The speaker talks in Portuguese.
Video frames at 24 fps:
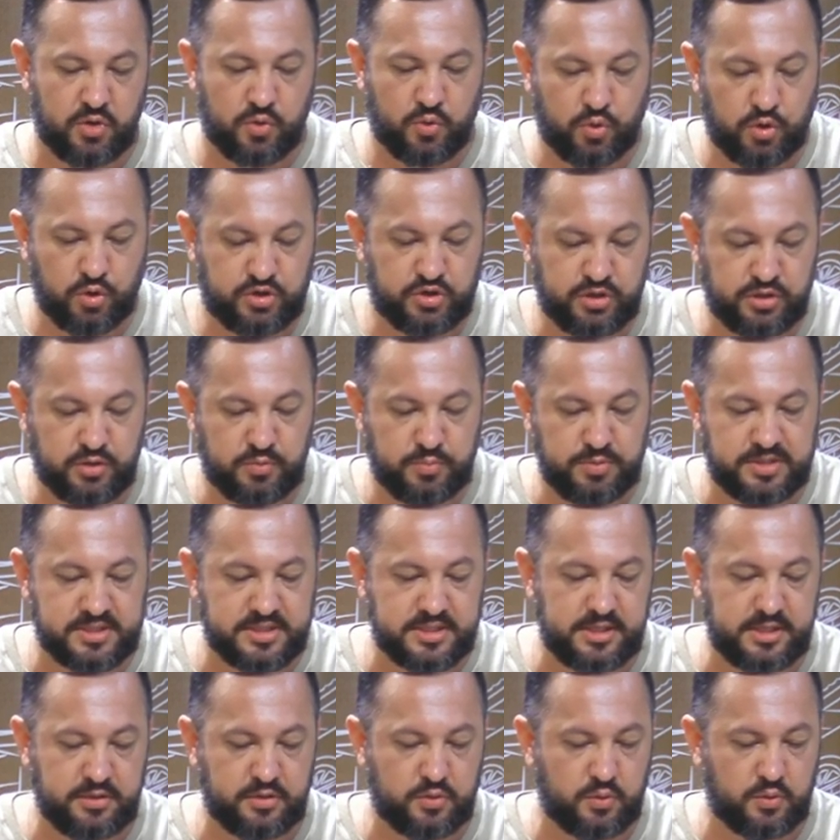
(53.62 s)
Hoje não me
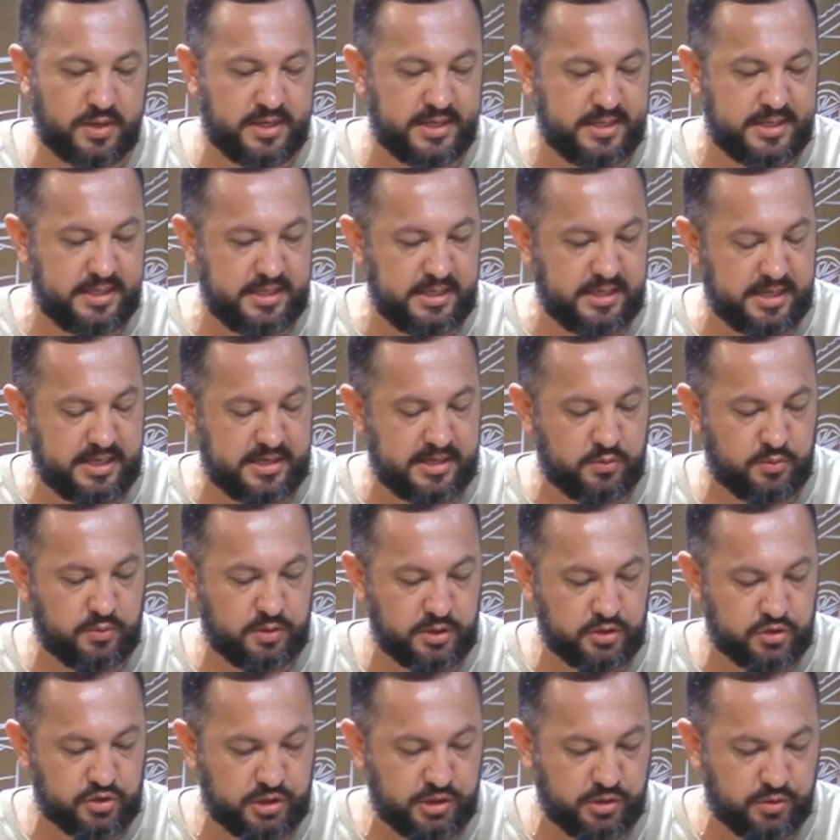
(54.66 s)
sinto alinhado a
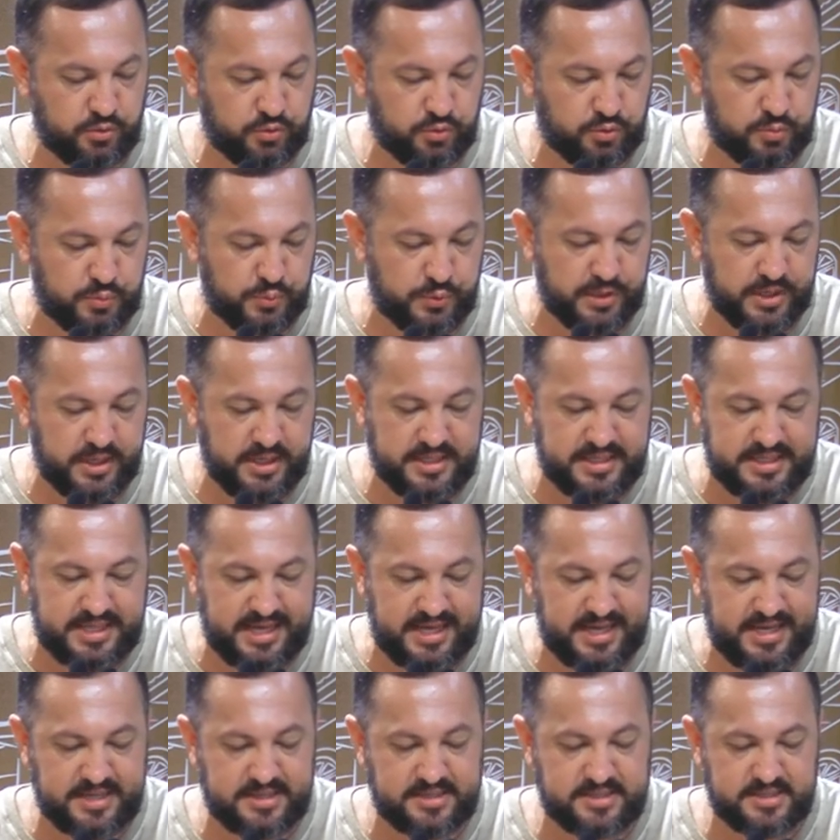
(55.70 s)
este grupo em
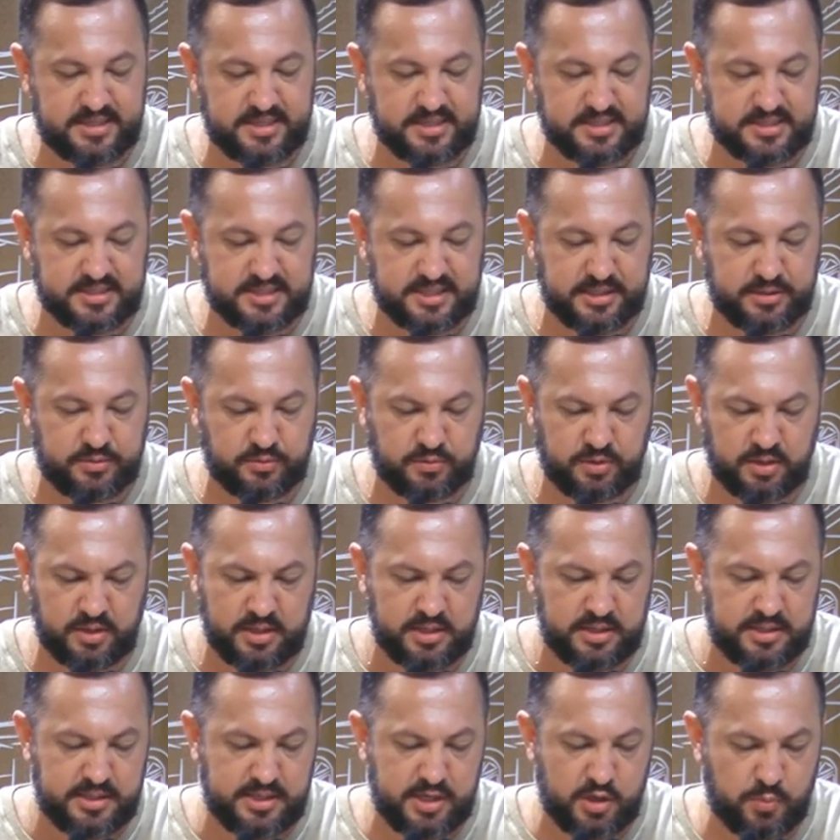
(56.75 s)
ideias e ação,
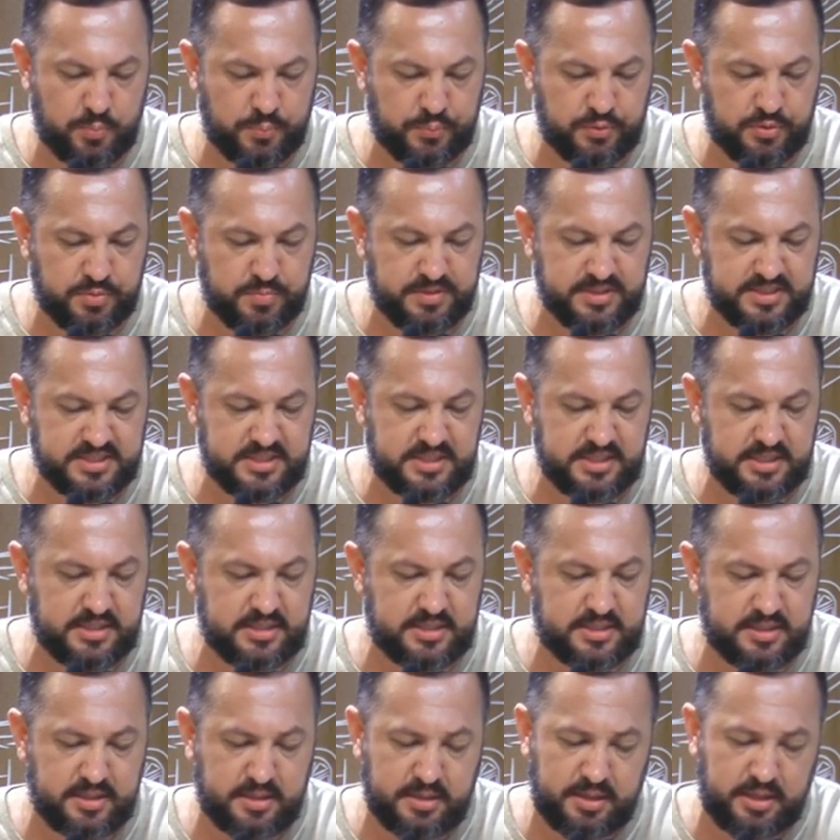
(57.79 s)
não por me
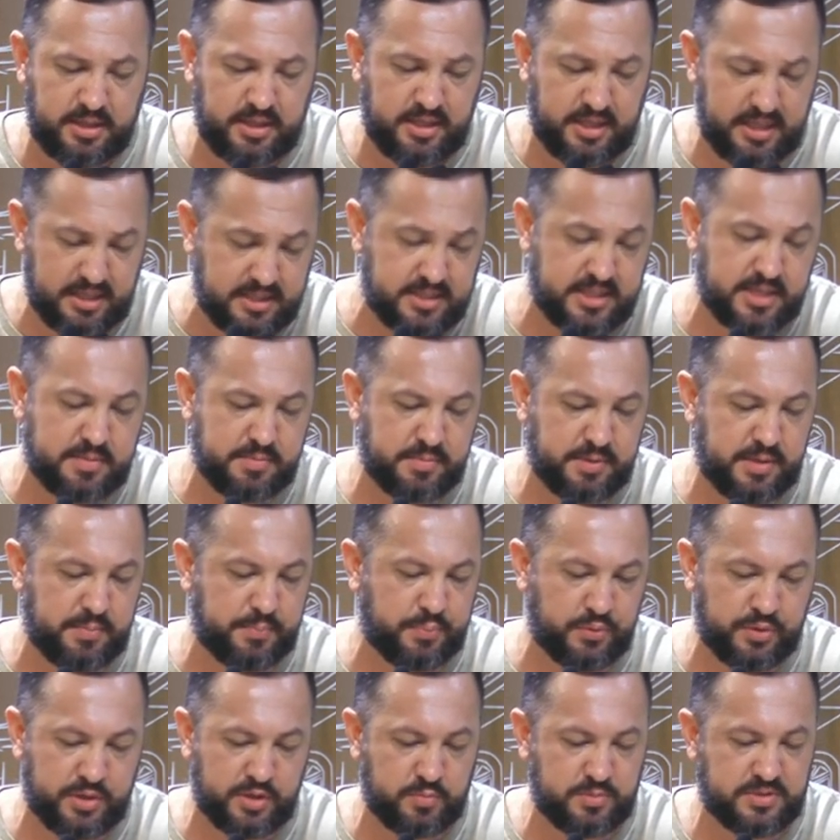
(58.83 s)
sentir, e também
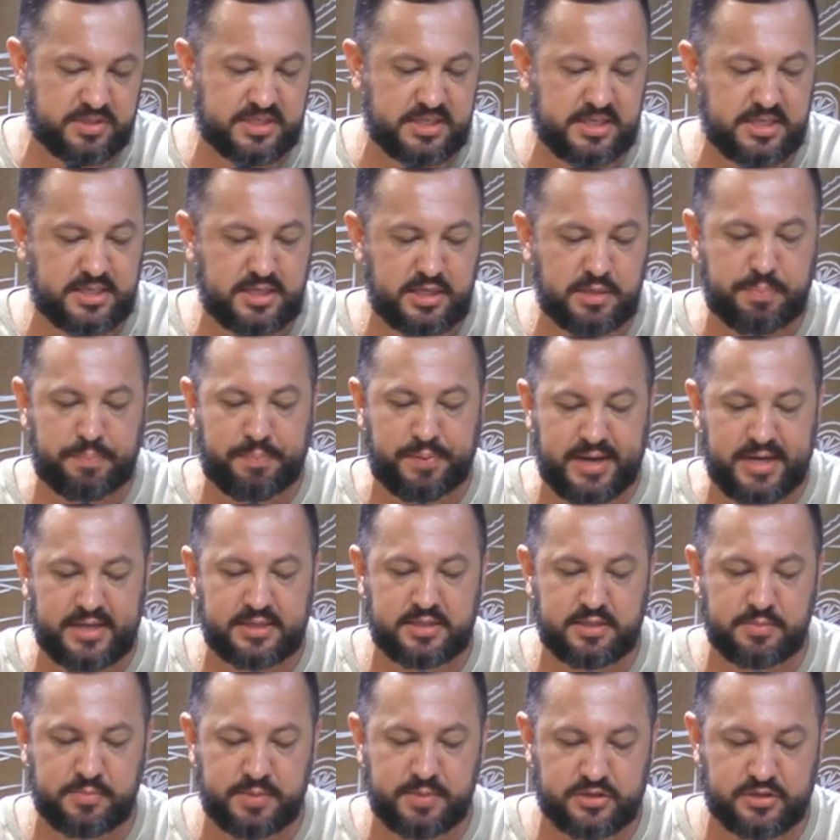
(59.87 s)
por não me sentir
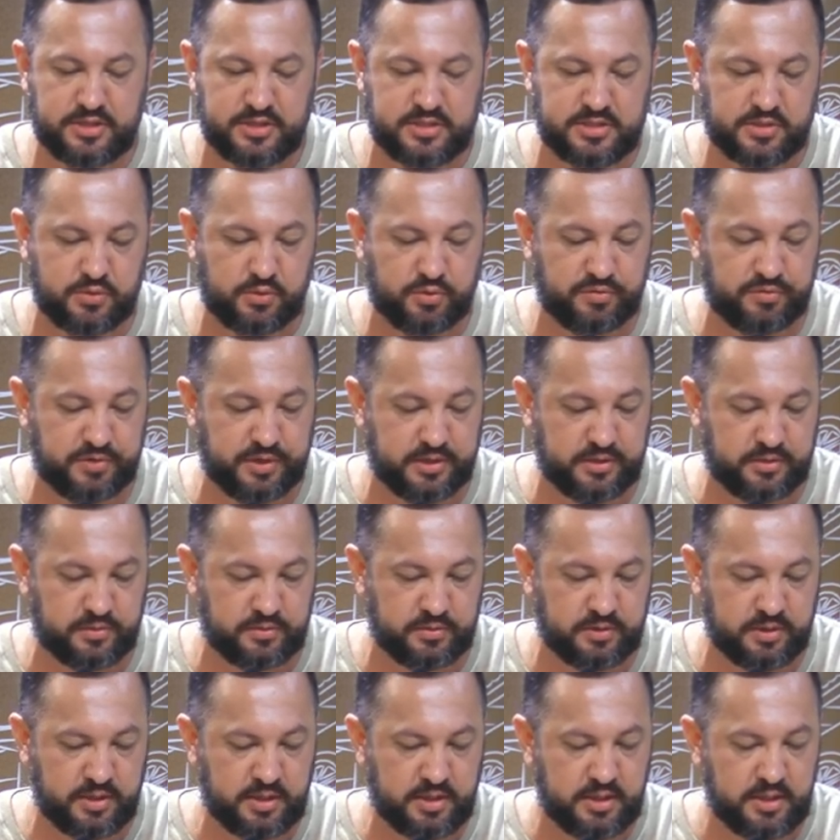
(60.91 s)
parte desse governo.